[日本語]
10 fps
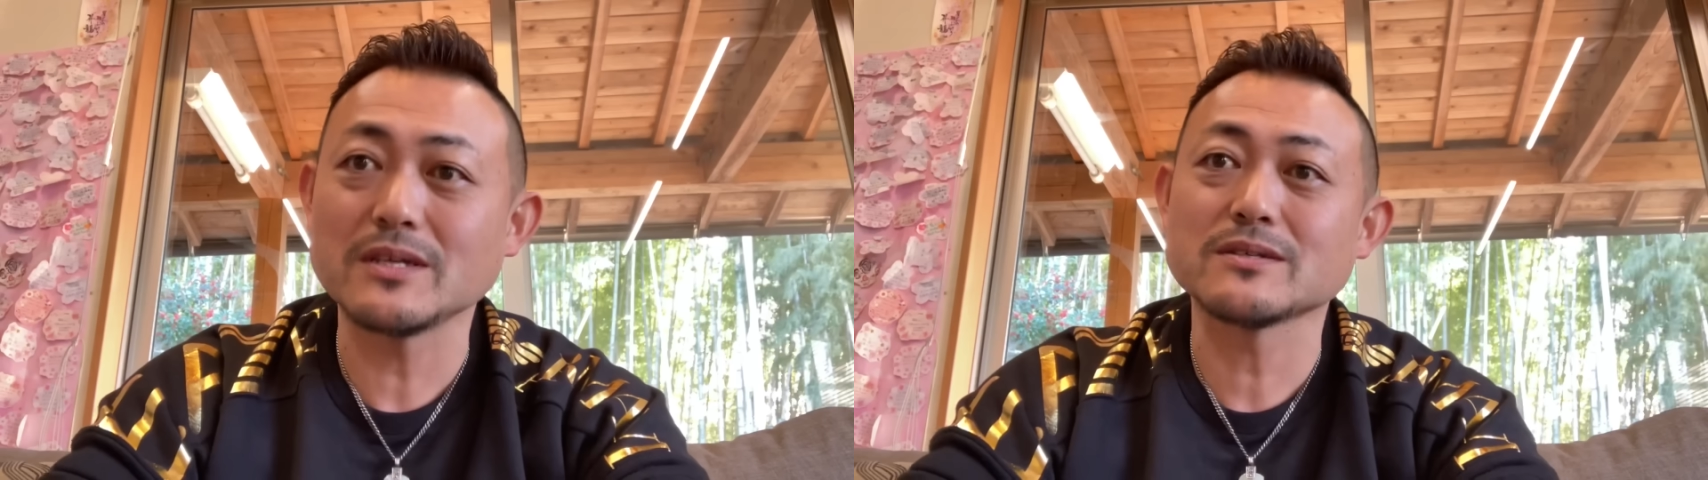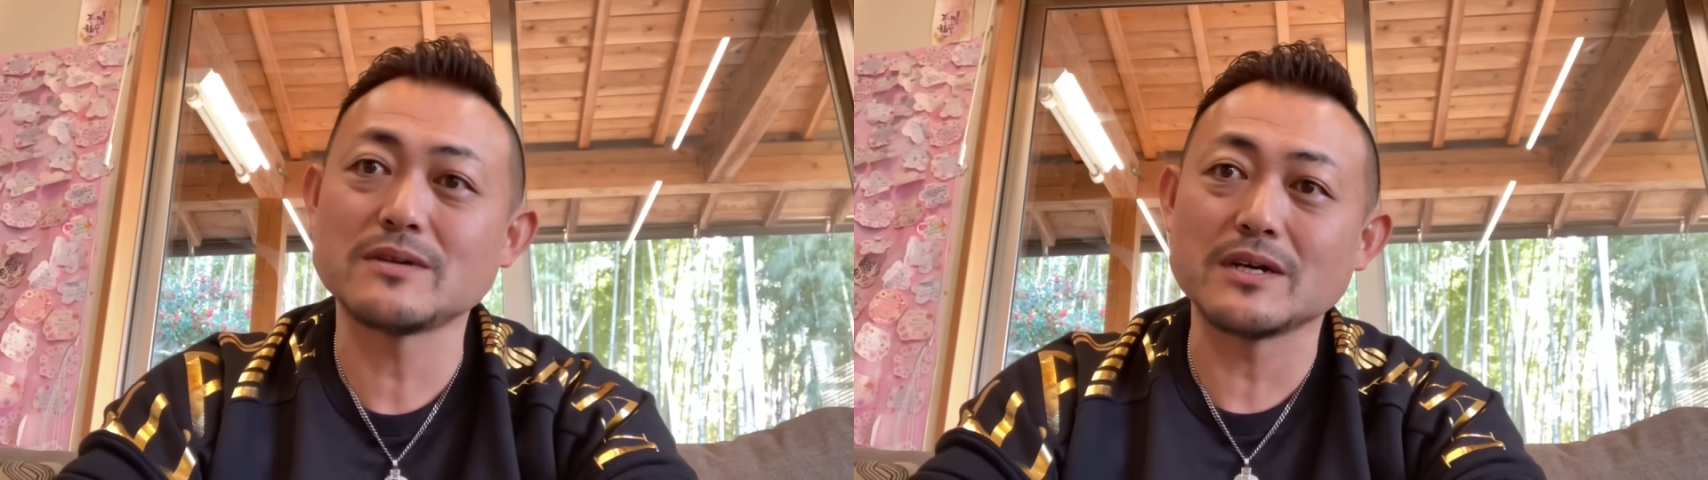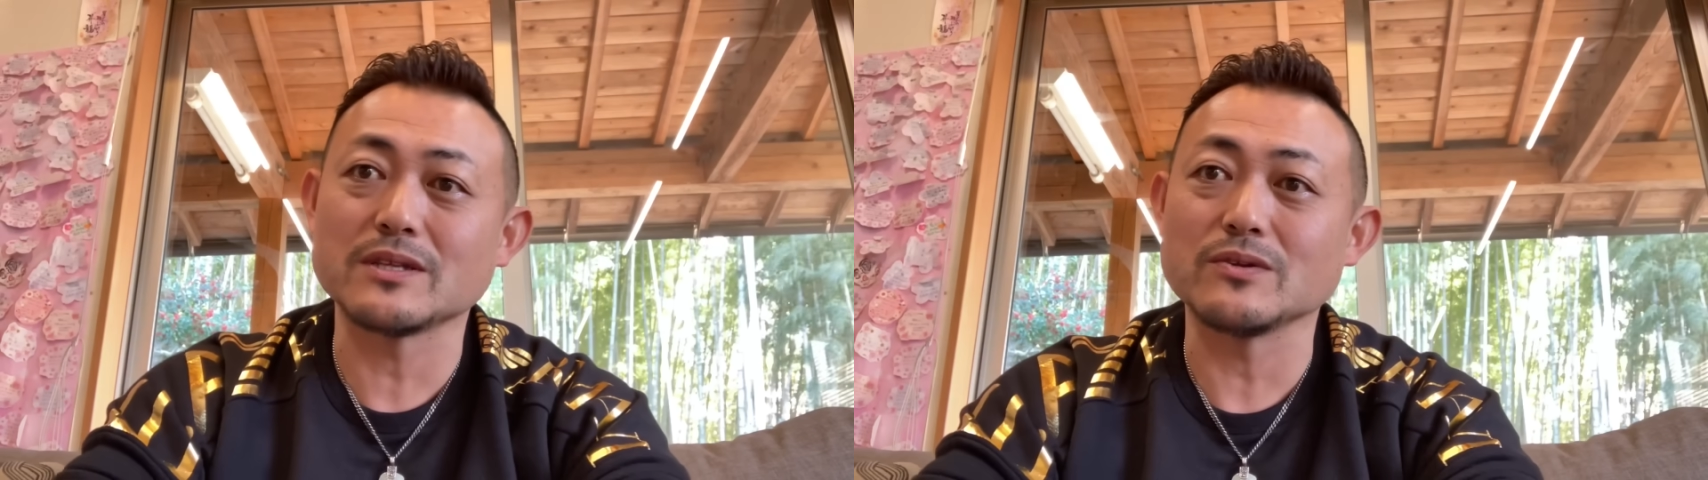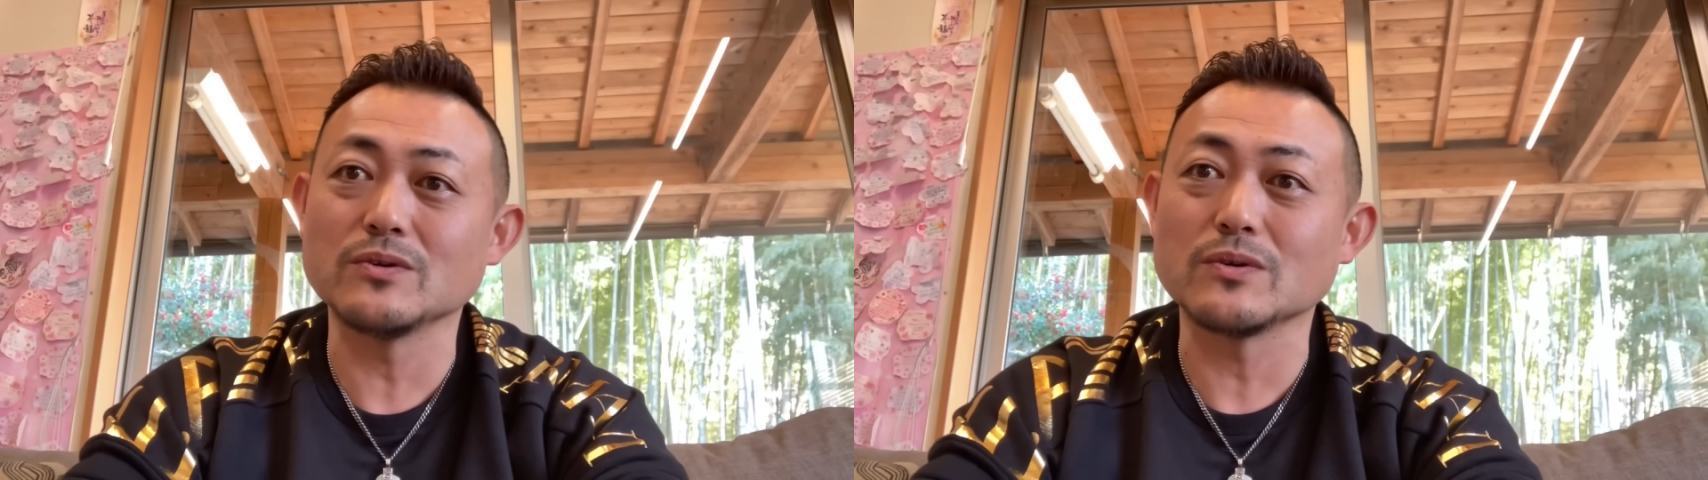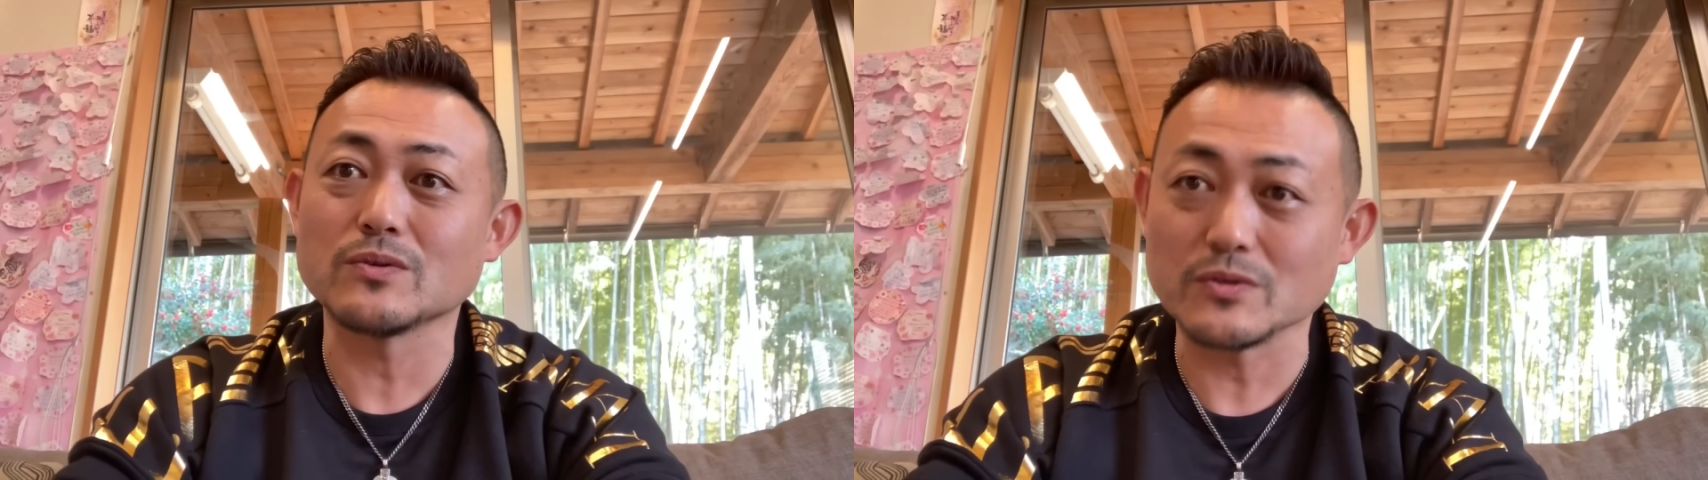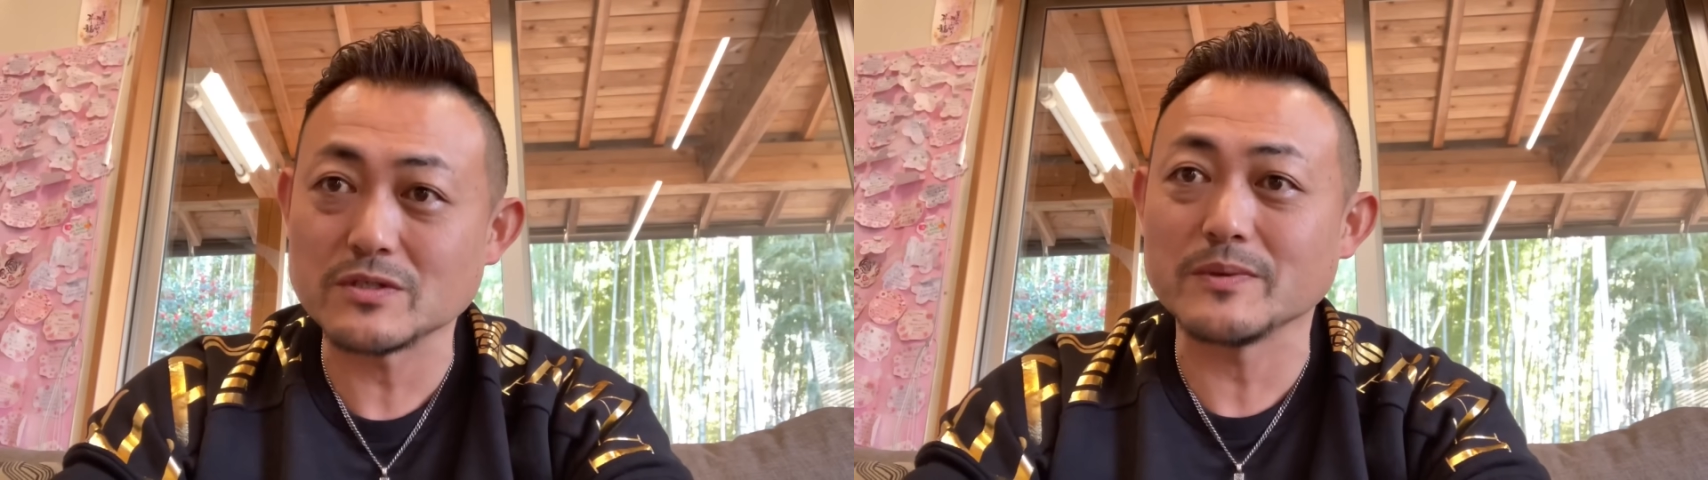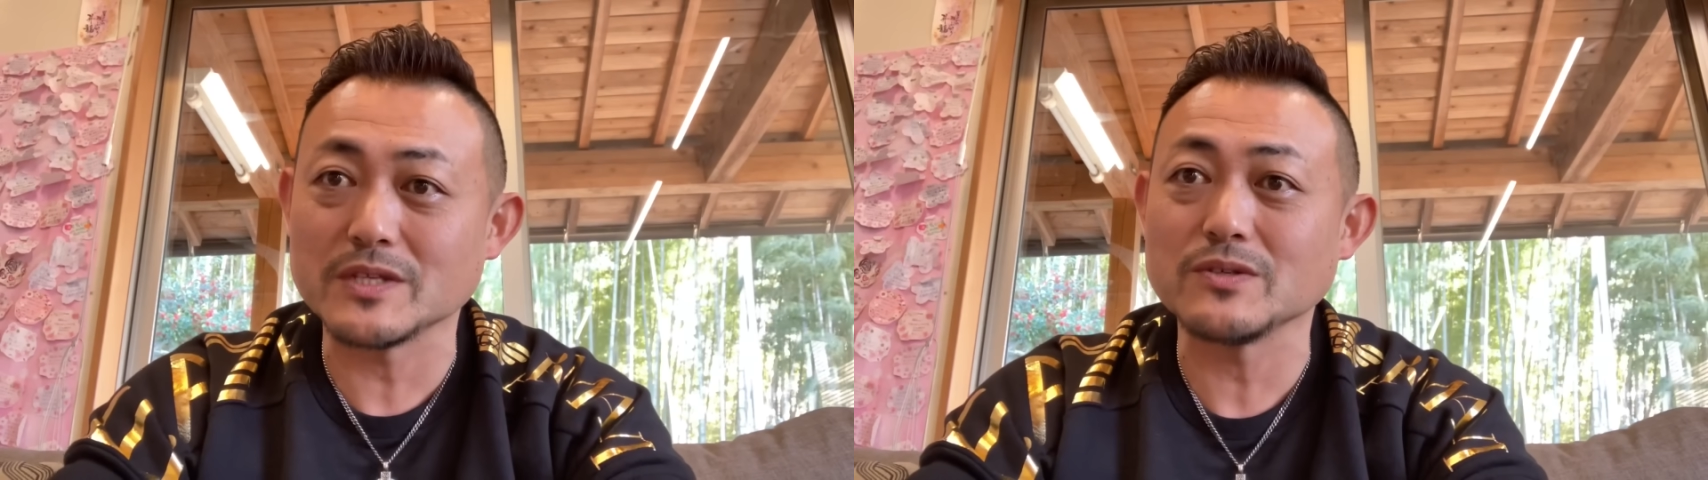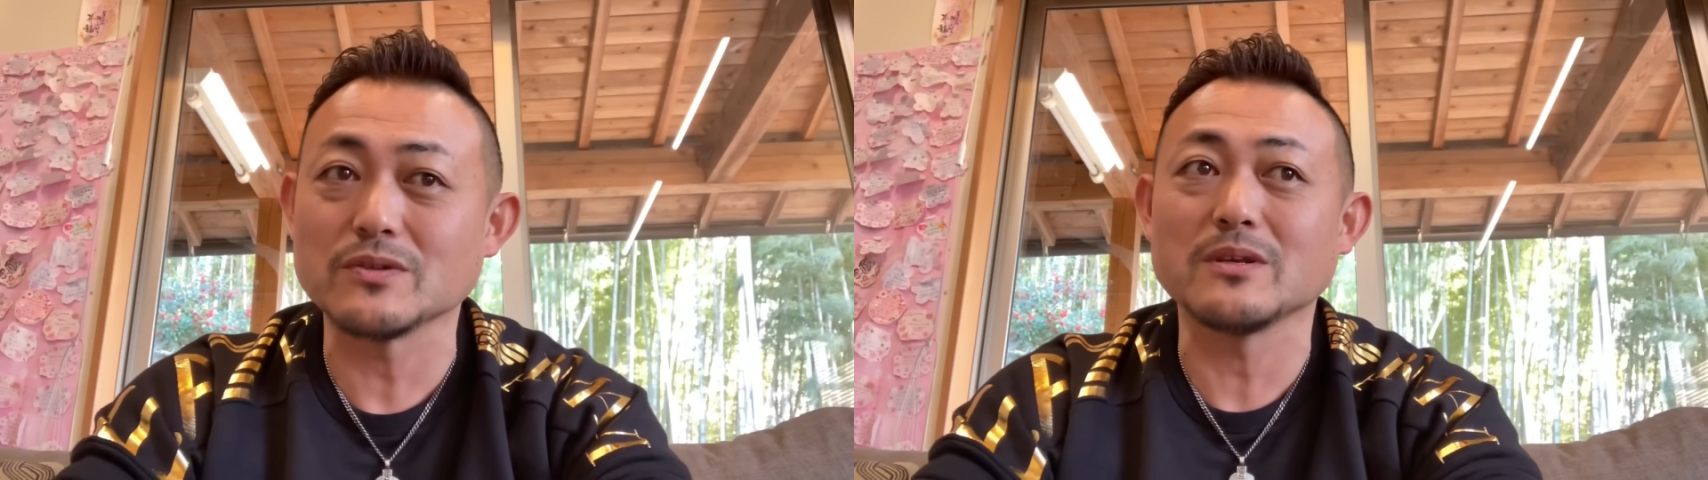で作られてるヨーグルトおすすめで
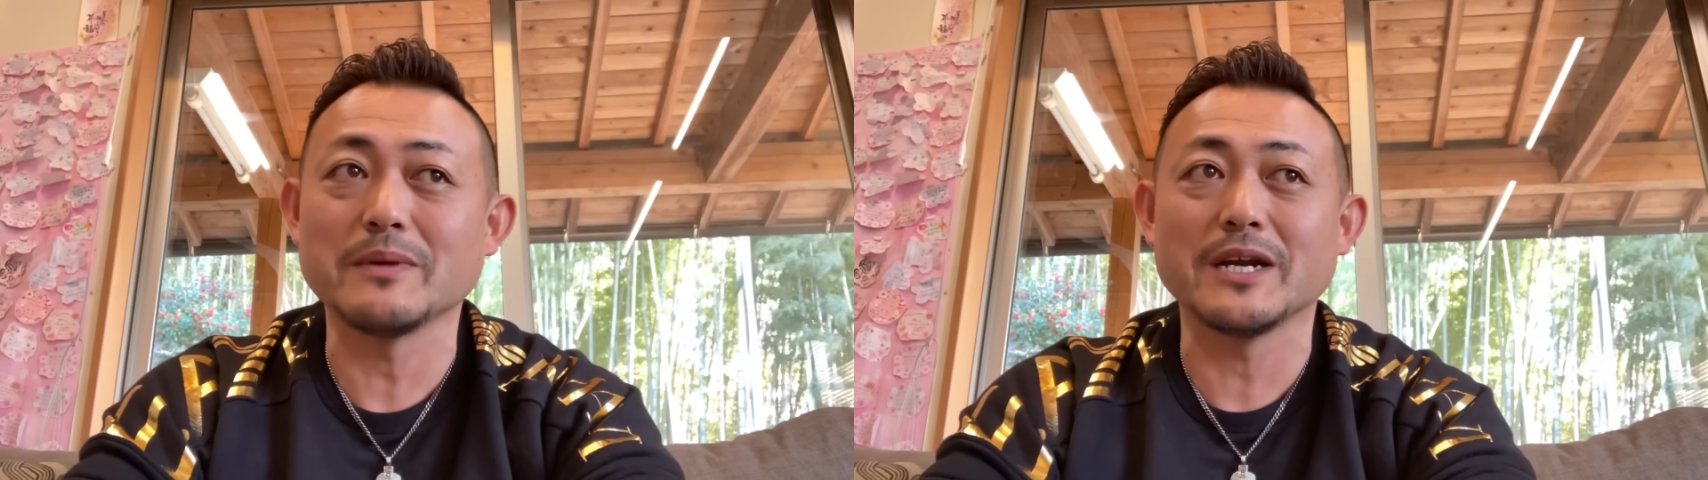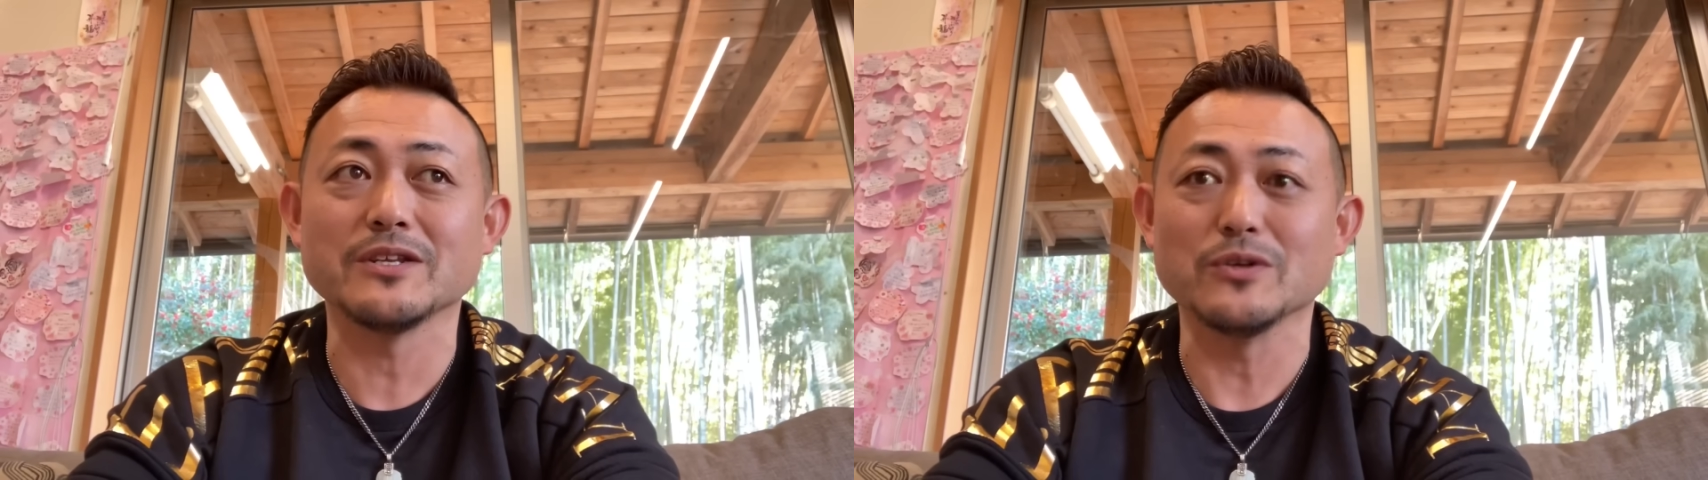すよって前に